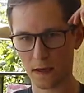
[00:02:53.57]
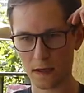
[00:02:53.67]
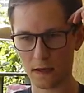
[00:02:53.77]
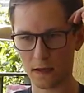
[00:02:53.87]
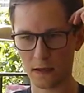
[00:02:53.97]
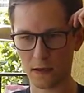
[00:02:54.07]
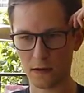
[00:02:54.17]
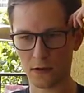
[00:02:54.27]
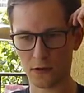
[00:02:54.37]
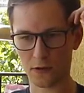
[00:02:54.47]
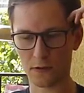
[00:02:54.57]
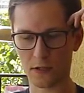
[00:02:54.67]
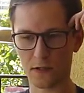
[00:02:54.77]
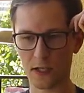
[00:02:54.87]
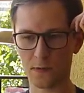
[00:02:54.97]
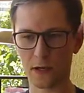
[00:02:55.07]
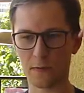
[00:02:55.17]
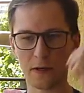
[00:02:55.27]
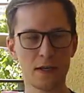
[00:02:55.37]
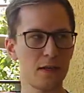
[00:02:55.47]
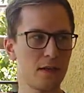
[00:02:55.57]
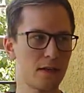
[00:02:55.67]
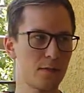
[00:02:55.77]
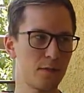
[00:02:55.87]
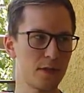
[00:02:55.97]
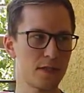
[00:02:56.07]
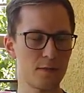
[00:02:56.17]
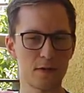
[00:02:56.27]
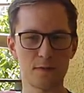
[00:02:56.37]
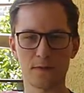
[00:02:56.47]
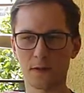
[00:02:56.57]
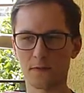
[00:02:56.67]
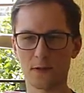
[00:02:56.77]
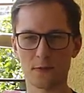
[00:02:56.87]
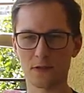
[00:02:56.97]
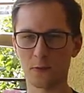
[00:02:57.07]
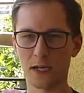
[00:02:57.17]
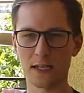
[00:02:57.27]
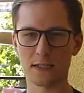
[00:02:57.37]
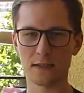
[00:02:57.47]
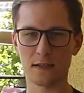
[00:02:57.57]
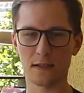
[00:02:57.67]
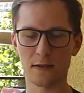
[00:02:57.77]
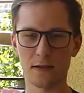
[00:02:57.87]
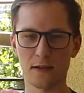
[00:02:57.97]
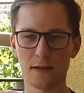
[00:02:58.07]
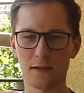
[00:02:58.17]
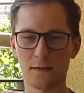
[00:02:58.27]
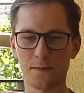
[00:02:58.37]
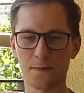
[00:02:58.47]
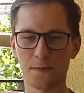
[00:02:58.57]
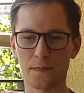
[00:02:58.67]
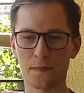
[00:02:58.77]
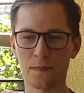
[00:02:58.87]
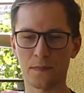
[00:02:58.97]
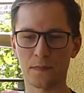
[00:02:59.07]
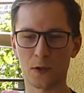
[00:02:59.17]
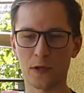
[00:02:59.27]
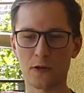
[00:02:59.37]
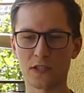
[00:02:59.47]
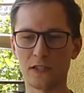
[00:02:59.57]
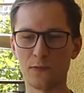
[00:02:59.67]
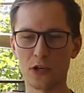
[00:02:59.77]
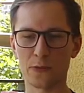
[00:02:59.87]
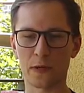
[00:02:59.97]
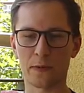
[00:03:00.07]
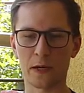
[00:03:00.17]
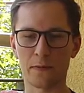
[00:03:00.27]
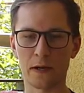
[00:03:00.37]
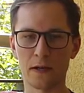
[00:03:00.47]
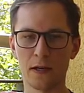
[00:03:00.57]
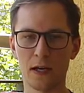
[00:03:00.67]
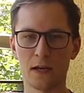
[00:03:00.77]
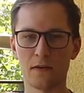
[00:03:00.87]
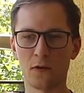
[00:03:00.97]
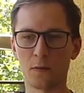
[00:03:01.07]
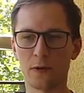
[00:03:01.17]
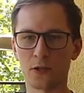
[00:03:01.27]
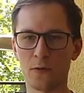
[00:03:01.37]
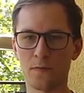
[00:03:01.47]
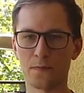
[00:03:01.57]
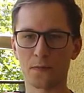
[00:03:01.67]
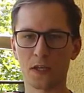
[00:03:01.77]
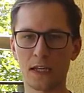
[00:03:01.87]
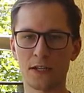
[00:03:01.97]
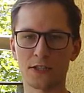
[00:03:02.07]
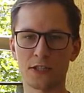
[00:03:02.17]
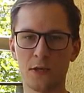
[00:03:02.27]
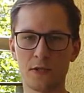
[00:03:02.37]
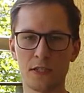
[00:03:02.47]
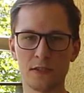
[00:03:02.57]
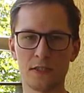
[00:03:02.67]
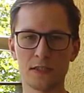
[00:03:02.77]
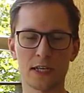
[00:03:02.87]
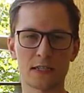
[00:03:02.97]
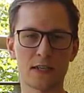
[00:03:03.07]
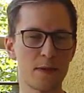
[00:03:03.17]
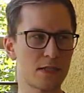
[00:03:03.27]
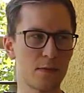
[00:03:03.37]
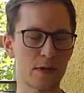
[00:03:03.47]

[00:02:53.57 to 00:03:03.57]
они тоже интересовались PHP, и как бы мы с ними там чем-то занимались, и как бы я узнавал больше про PHP. Вот. Потом я начал с ними делать, делать какие-то совместные